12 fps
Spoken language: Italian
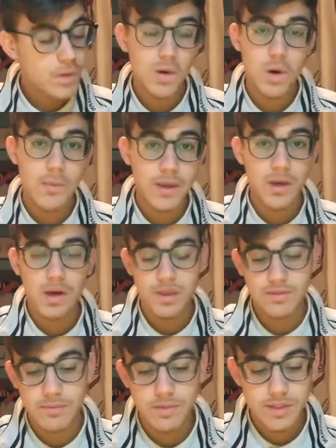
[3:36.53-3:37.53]
Romagnoli
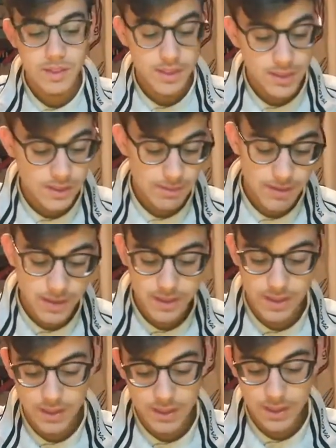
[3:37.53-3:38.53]
sempre presente,
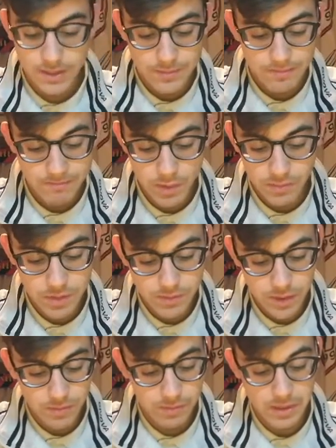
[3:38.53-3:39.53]
Zapata non mi
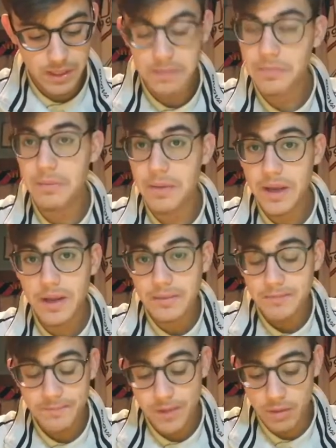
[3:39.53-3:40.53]
esprimo perché per me
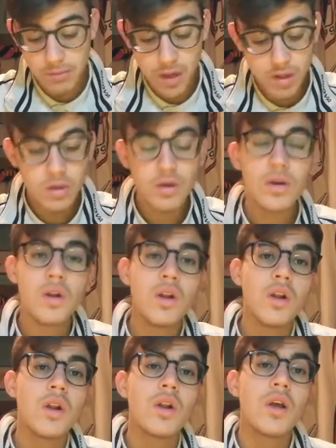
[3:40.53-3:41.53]
è un brocco.
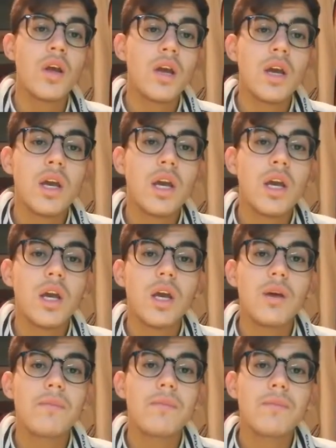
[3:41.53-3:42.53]
E
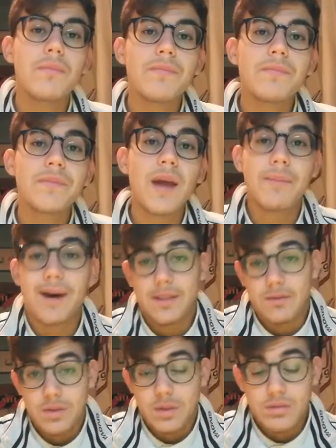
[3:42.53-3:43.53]
ehm,
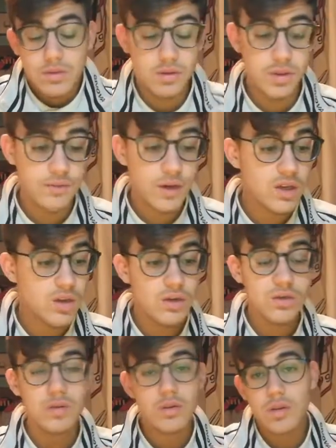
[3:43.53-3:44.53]
Abate, vi ho già detto cosa fa
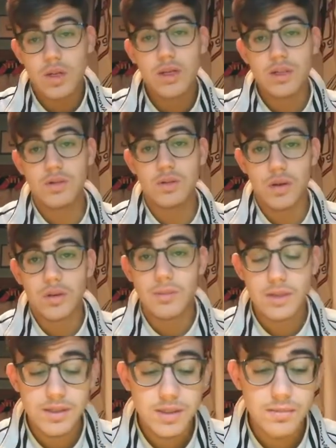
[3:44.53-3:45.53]
cross, Rodriguez ha giocato
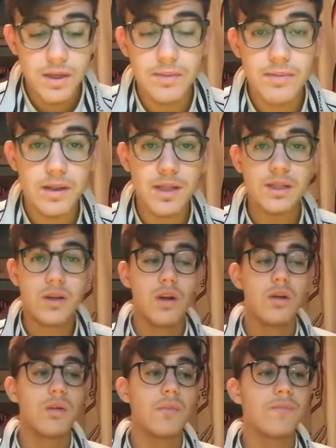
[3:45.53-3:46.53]
abbastanza bene a parte il
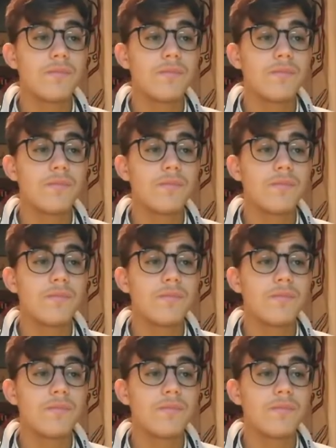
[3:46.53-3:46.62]
giallo.